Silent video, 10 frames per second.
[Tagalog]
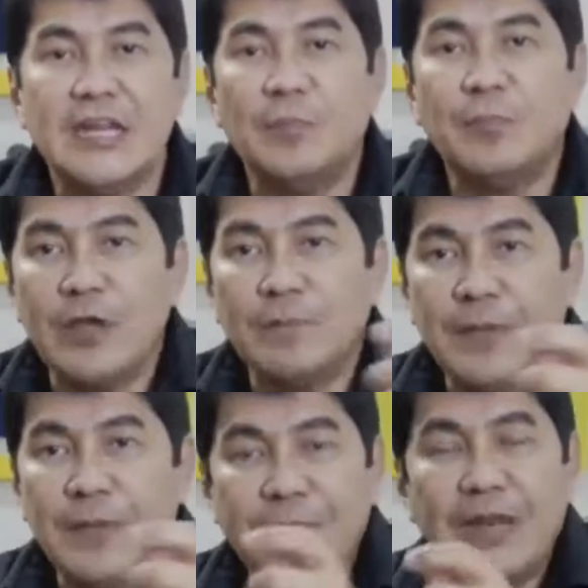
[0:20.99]
Hindi na po
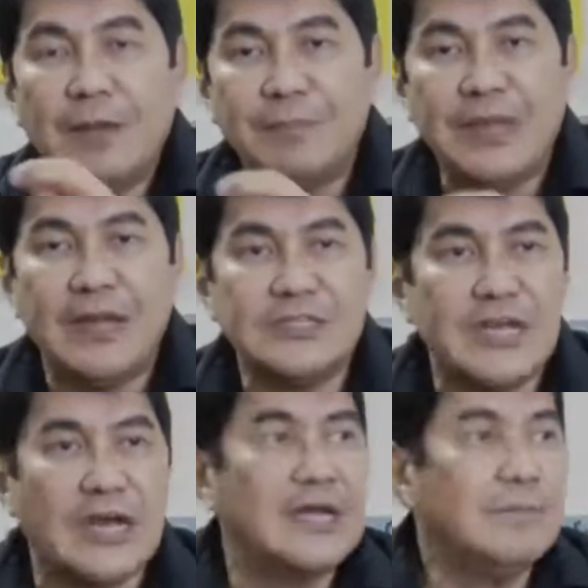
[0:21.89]
kayo
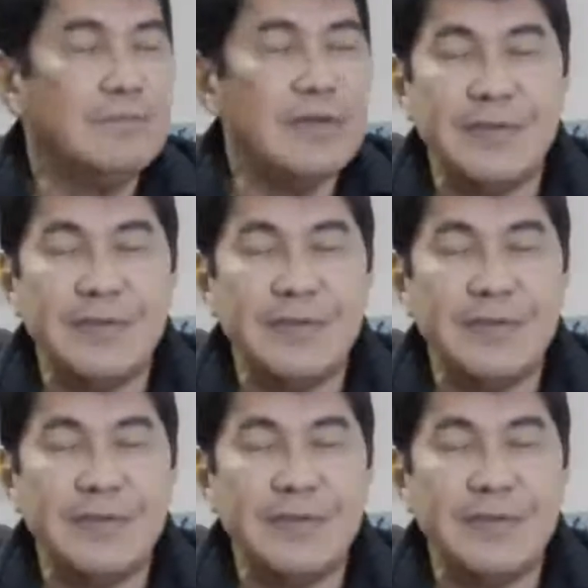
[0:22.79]
pipila-pila dyan.